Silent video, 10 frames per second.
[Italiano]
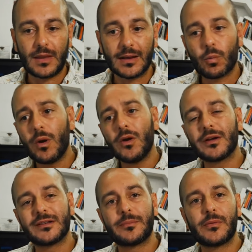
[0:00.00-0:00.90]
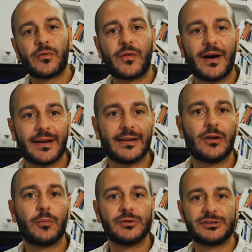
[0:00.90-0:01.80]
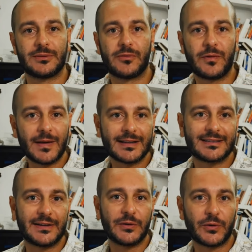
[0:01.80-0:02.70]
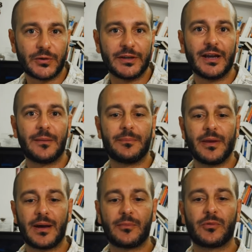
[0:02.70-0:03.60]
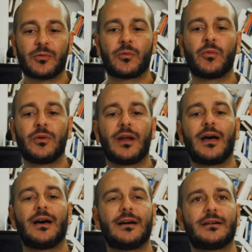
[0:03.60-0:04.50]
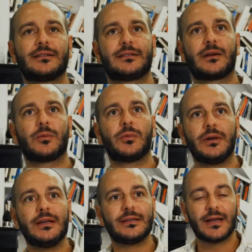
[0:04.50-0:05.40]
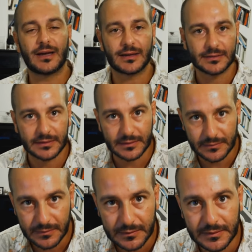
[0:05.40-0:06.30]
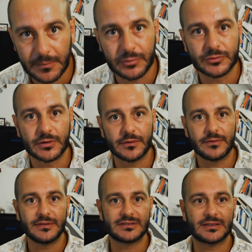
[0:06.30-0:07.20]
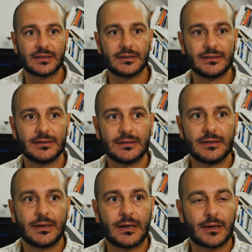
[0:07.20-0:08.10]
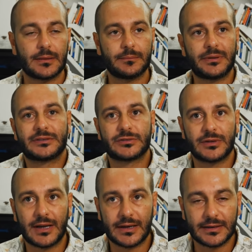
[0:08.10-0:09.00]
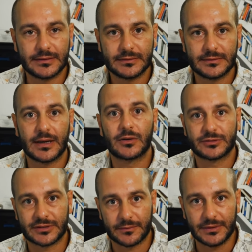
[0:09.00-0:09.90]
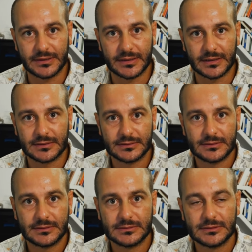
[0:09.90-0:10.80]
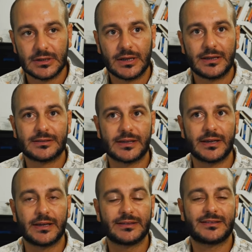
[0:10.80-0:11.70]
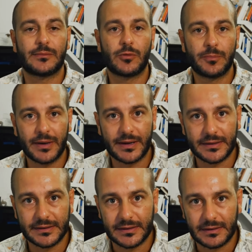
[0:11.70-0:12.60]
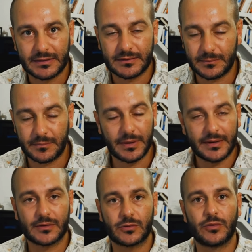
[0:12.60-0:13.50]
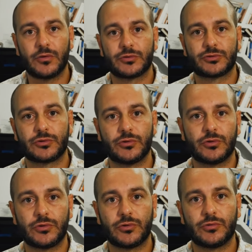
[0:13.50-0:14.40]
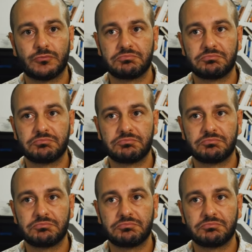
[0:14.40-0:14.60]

quello che sappiamo fare lo possiamo fare se noi abbiamo una tranquillità dal punto di vista personale nella nostra vita, se stiamo bene, bene con il nostro